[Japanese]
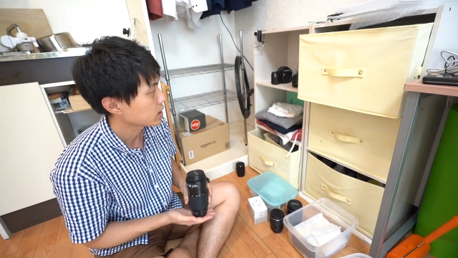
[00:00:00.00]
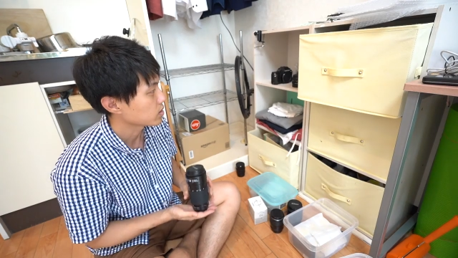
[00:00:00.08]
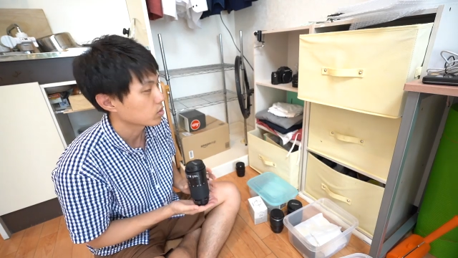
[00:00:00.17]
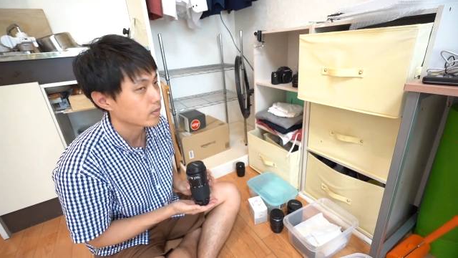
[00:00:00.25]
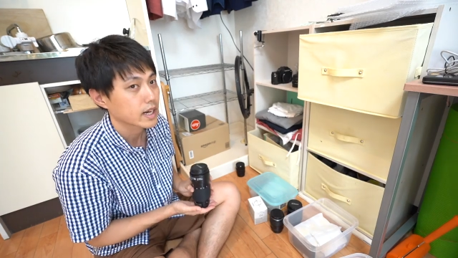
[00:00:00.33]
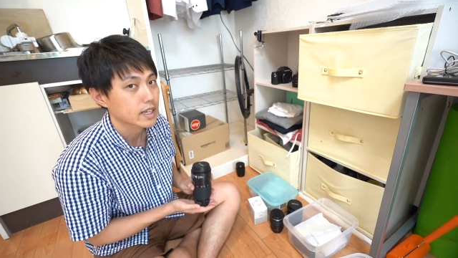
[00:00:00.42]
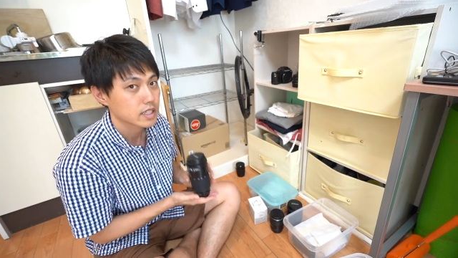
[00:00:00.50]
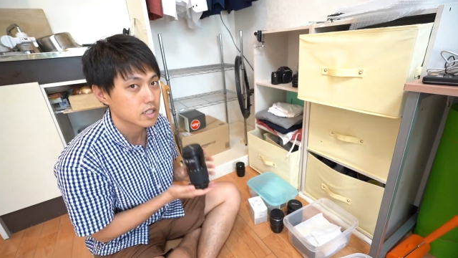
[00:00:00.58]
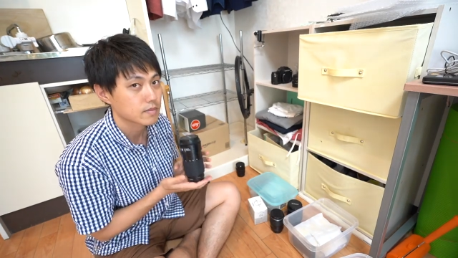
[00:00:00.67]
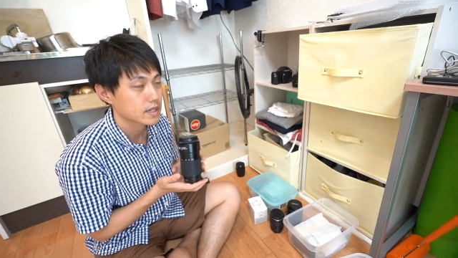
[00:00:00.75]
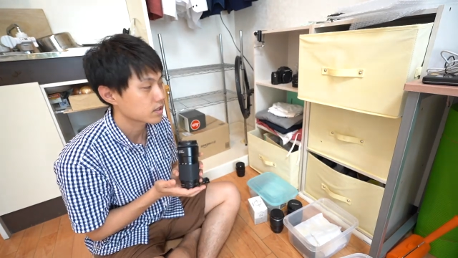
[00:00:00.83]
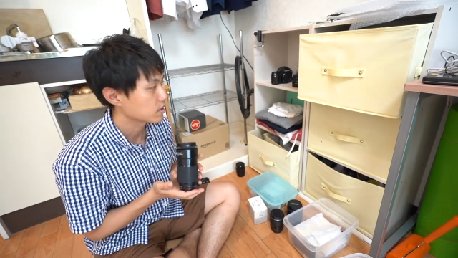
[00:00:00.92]
さんにお任せ
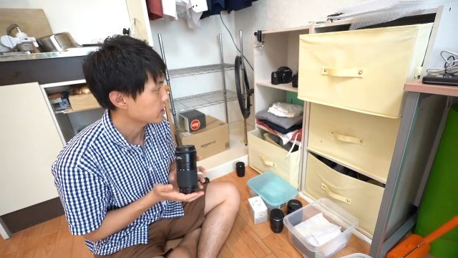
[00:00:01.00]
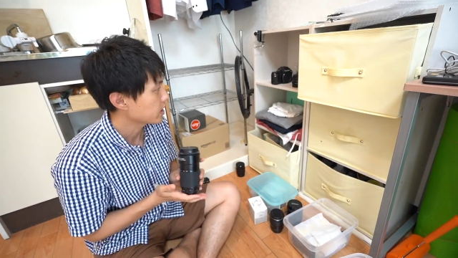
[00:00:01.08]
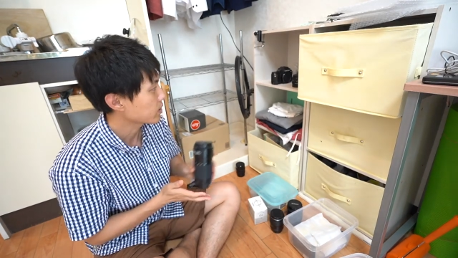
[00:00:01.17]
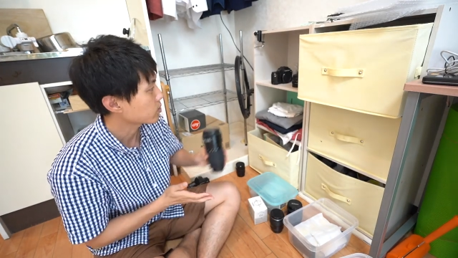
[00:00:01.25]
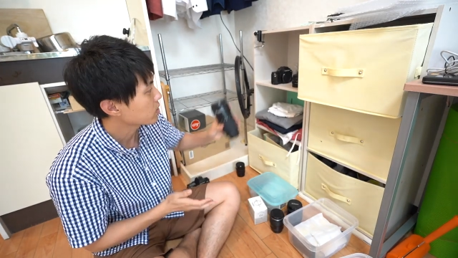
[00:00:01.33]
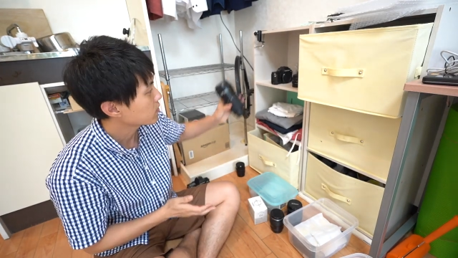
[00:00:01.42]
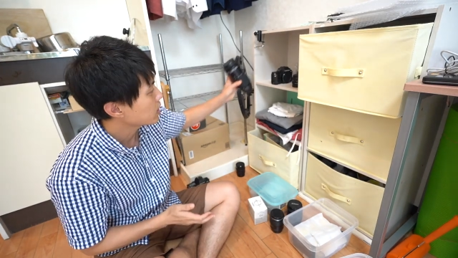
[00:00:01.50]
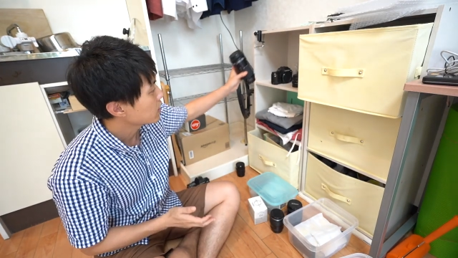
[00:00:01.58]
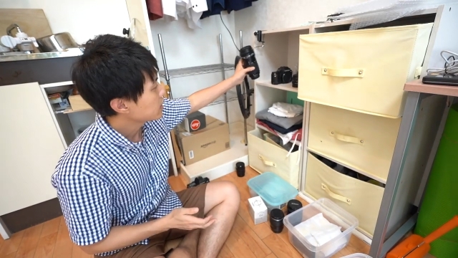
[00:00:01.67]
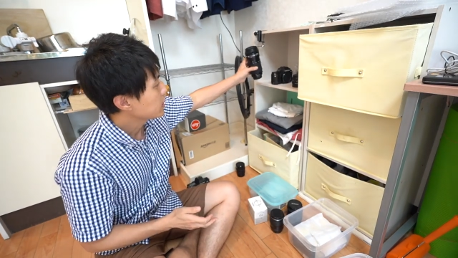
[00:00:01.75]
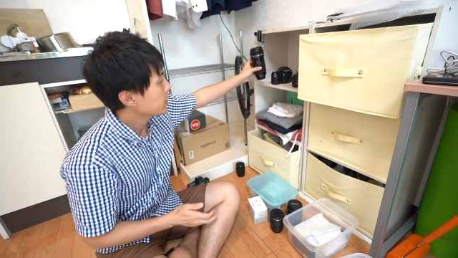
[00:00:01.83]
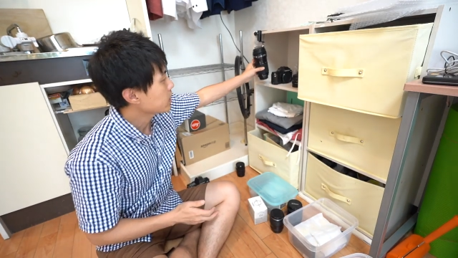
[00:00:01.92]
しますんで、これは、
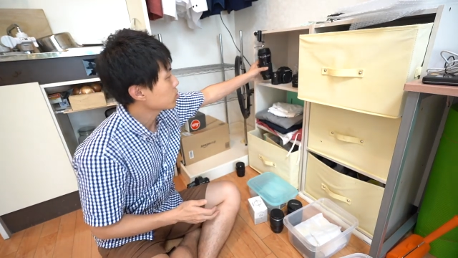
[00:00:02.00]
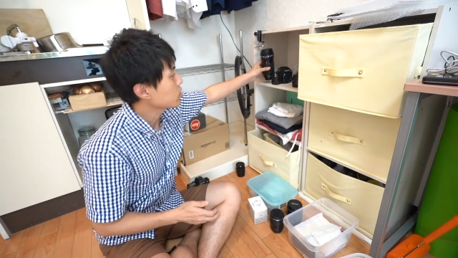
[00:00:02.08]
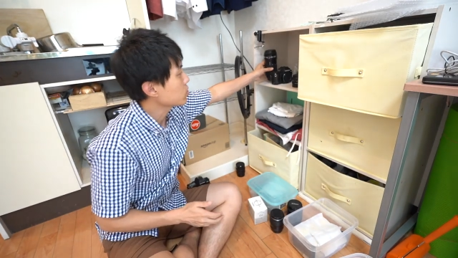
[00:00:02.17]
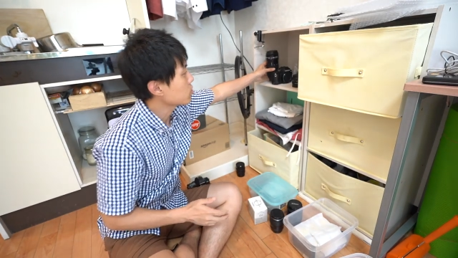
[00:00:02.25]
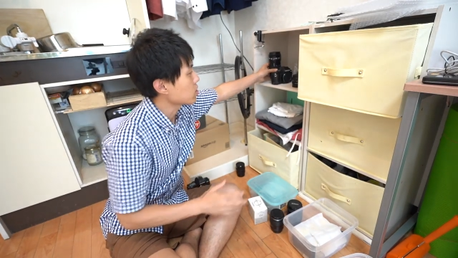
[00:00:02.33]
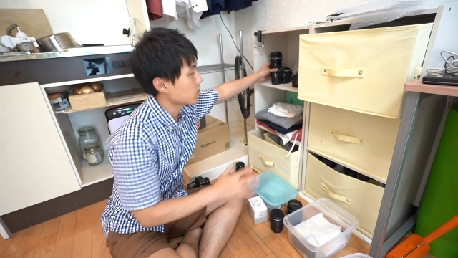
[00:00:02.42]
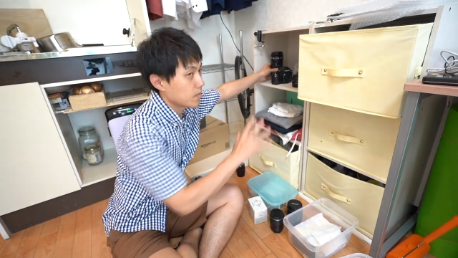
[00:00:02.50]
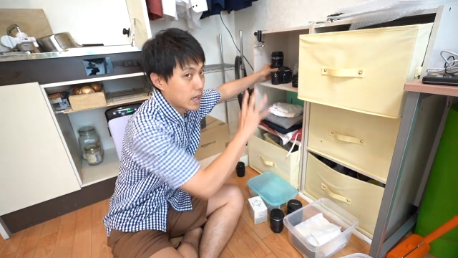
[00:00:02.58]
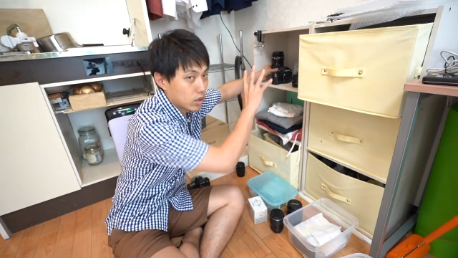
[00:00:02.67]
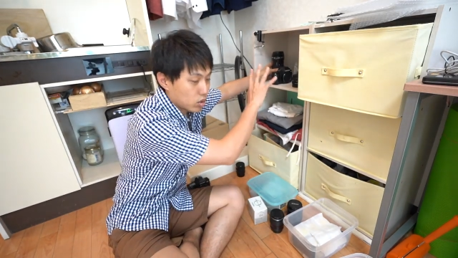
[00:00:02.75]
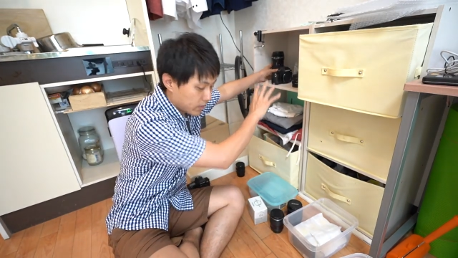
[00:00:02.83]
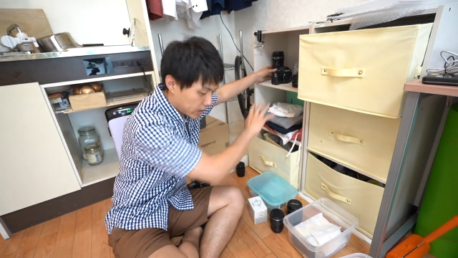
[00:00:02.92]
えっと、一つに
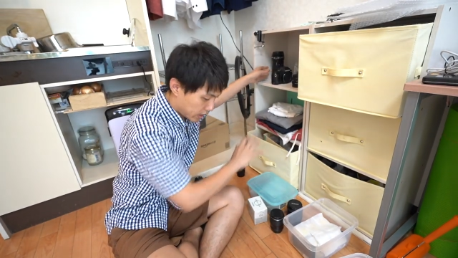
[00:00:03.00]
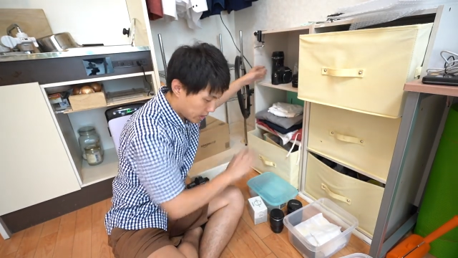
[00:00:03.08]
まとめ